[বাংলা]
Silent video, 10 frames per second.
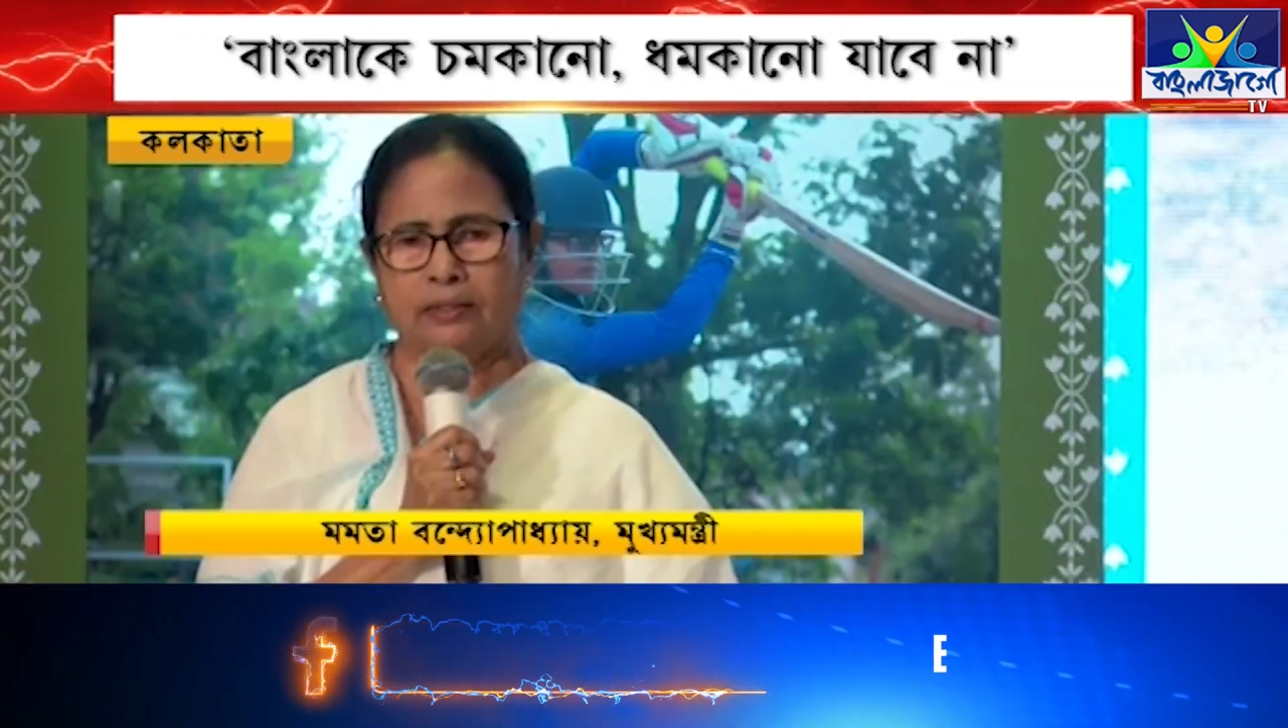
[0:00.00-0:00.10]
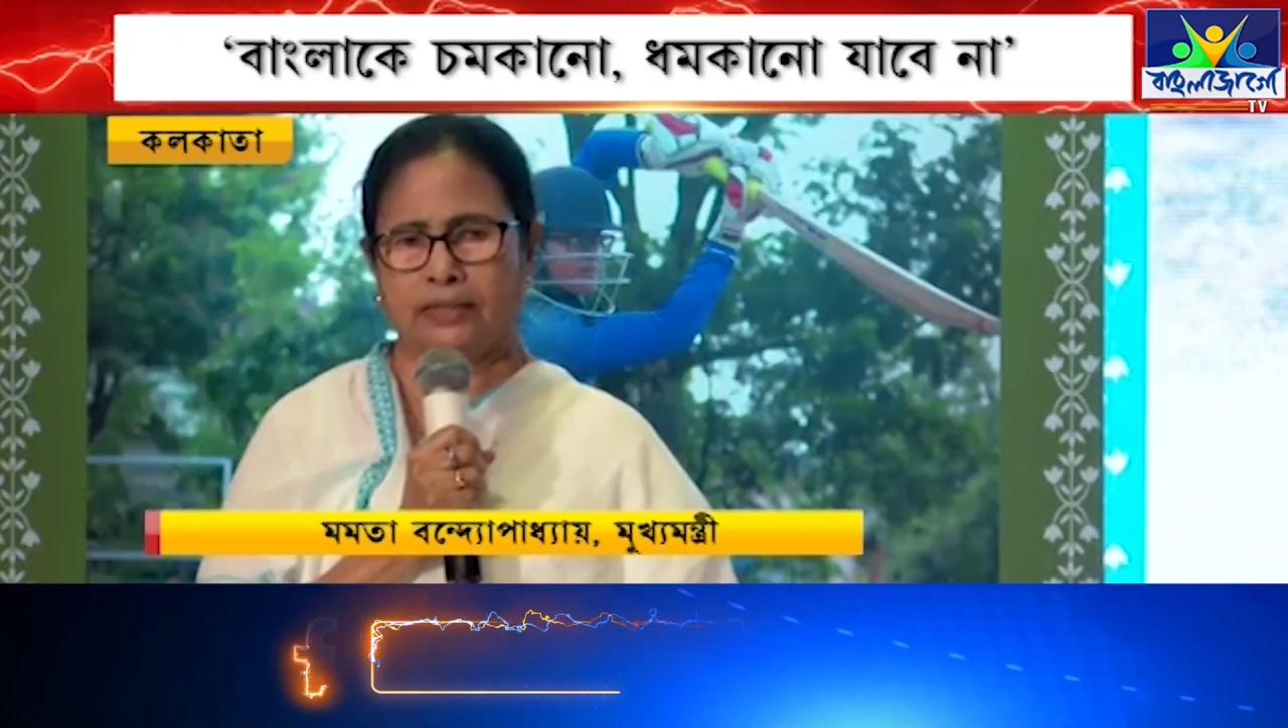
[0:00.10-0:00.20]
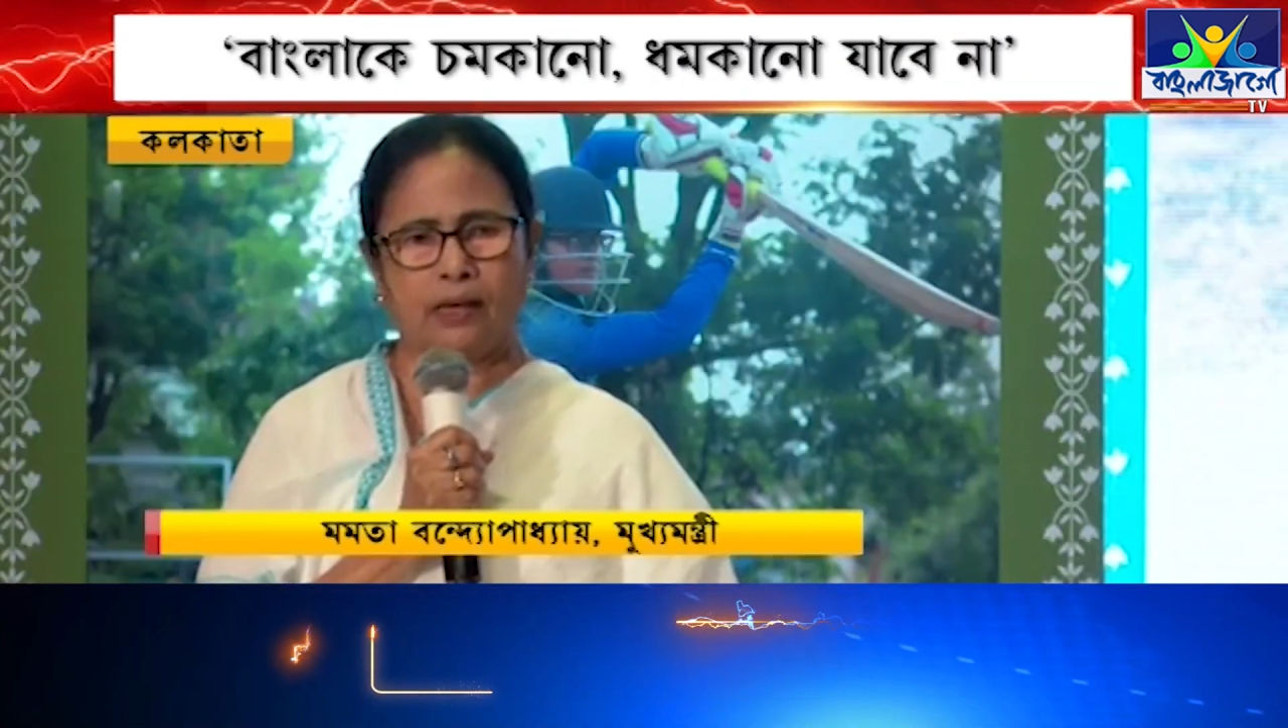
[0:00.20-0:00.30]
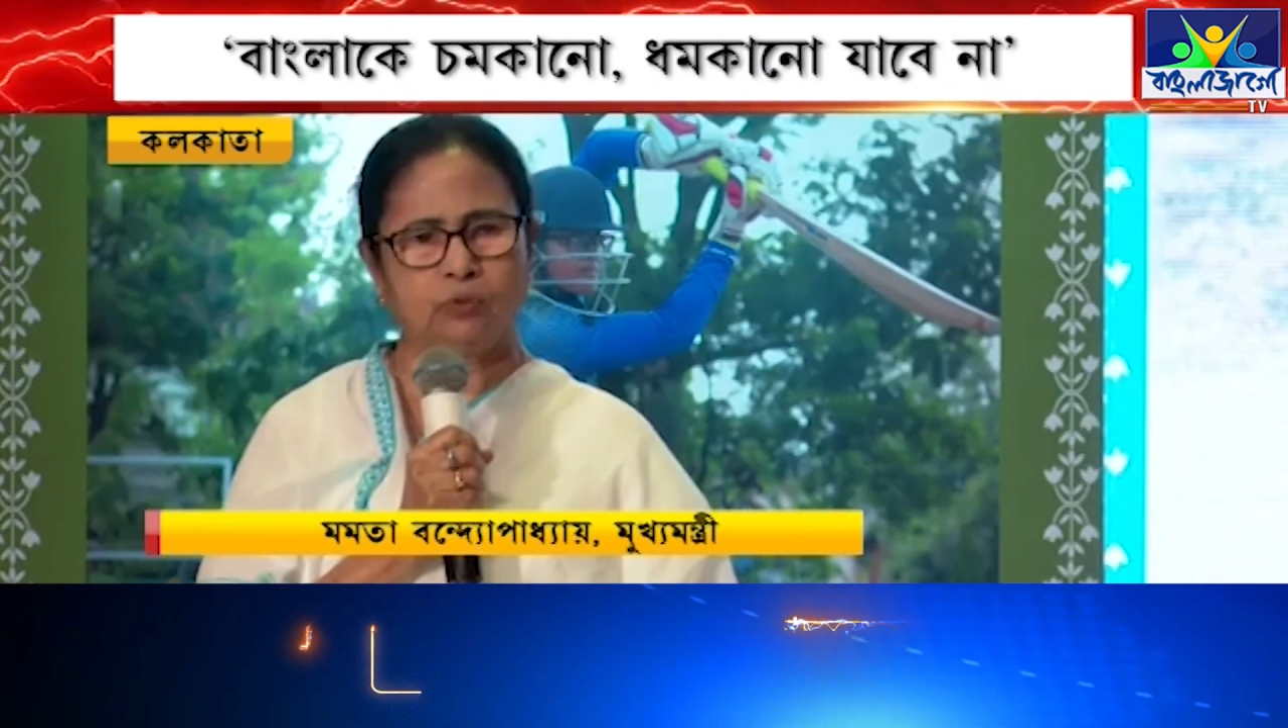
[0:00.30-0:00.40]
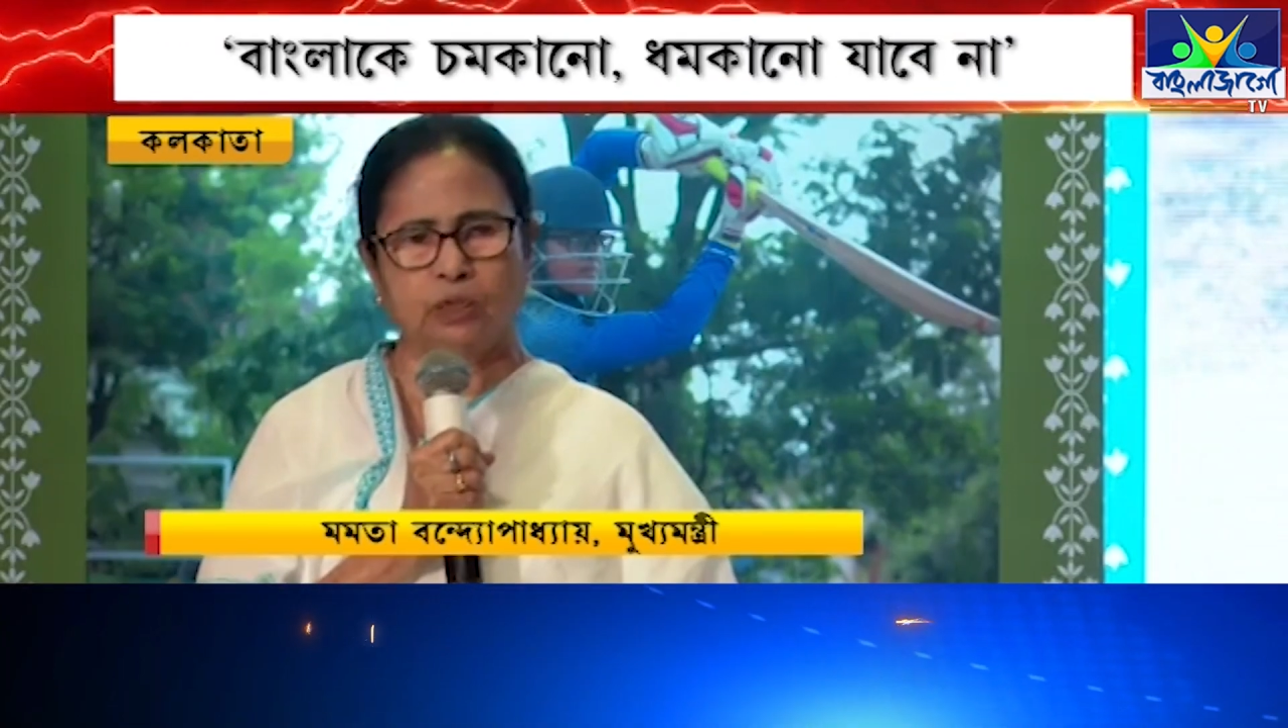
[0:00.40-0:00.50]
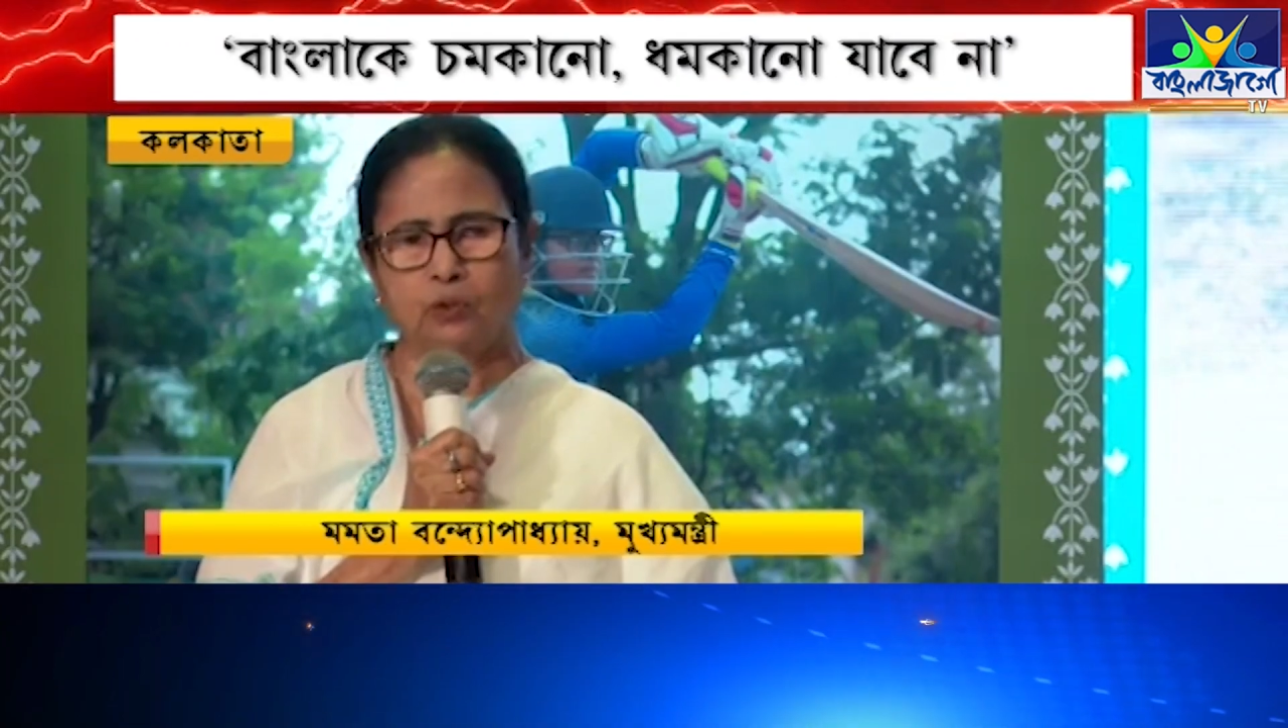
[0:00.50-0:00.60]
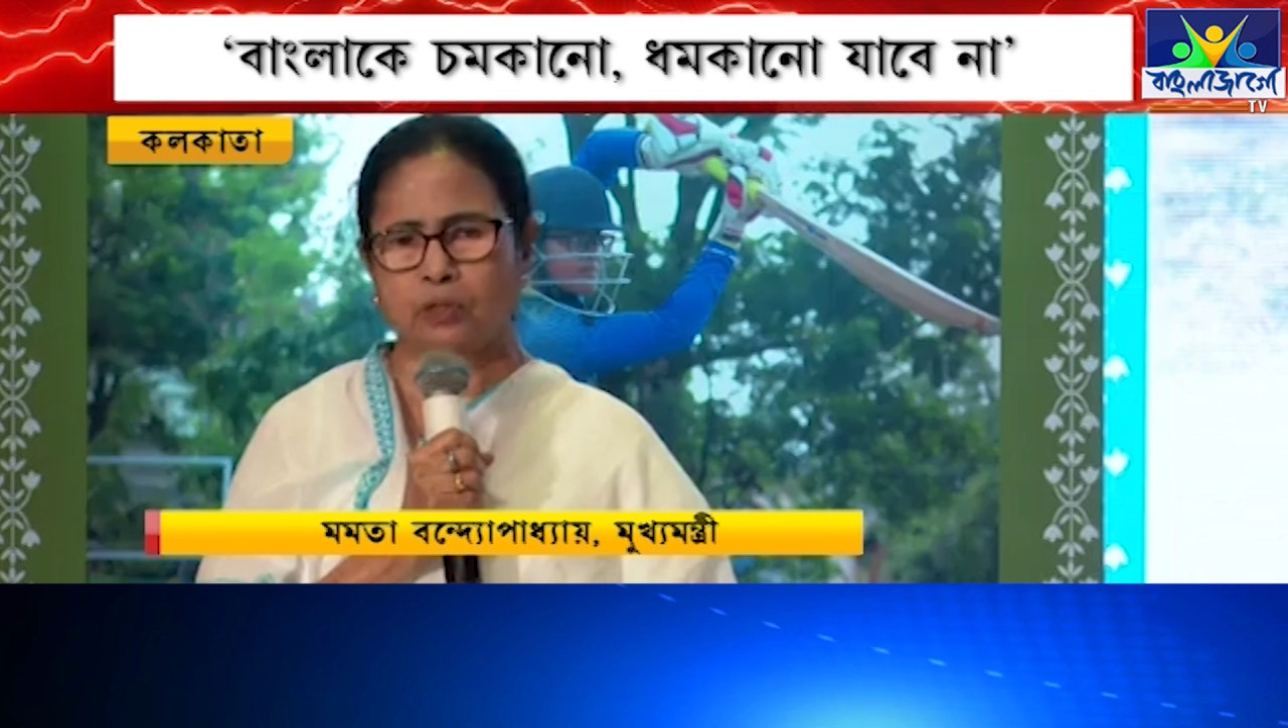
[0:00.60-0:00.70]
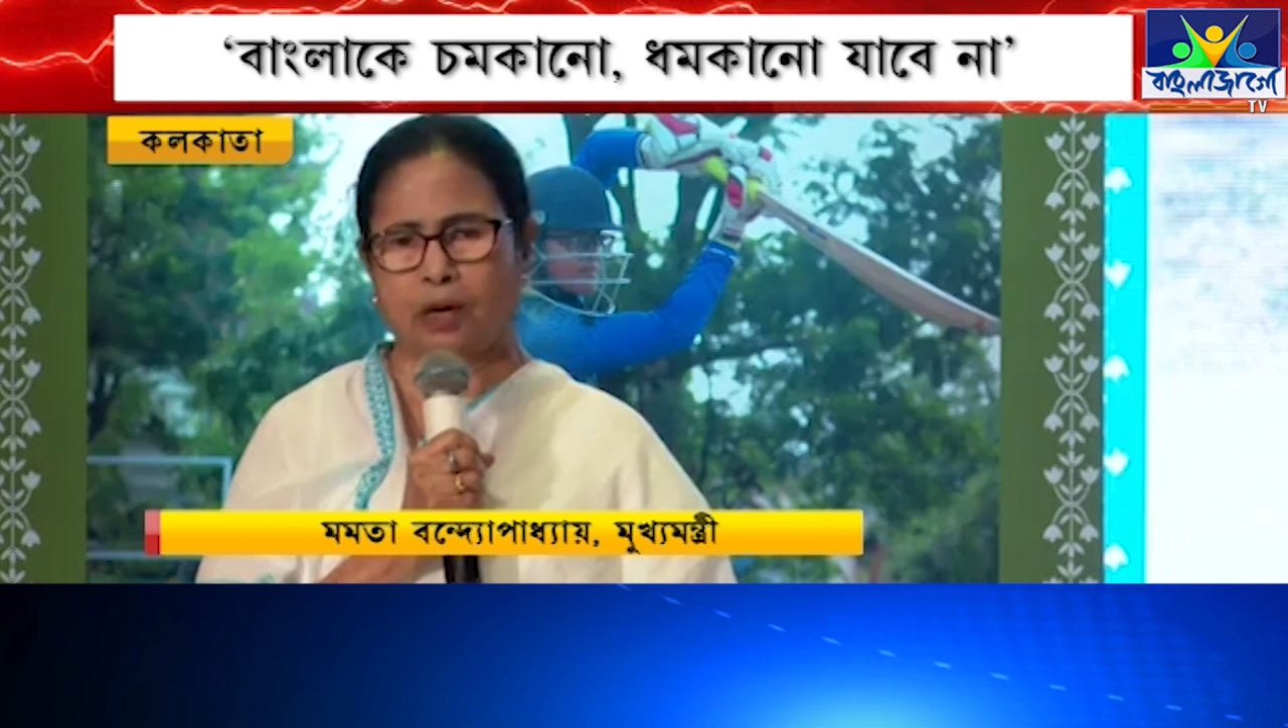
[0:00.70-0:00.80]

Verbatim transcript: কেউ যেন